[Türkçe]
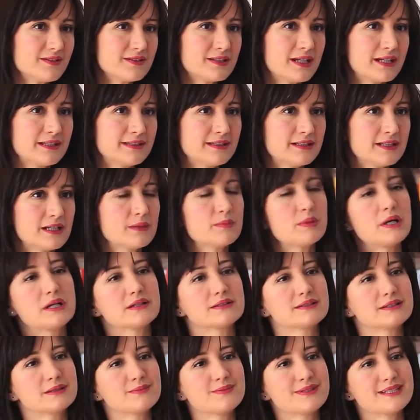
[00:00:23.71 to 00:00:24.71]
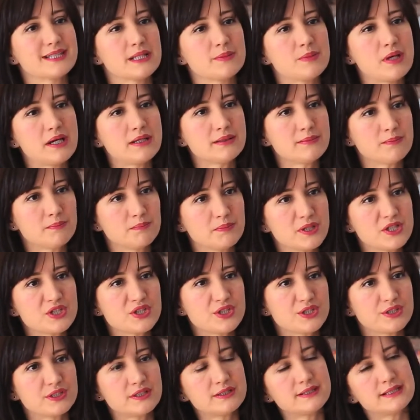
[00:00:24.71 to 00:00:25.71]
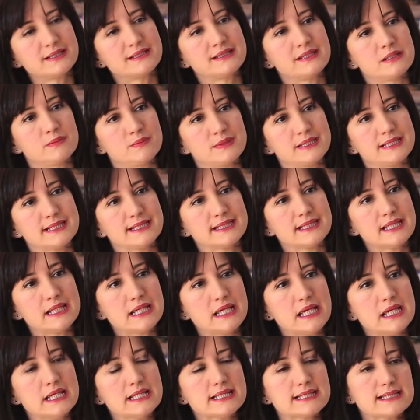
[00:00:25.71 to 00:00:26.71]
trendlerine baktığımız zaman başarı dediğimizde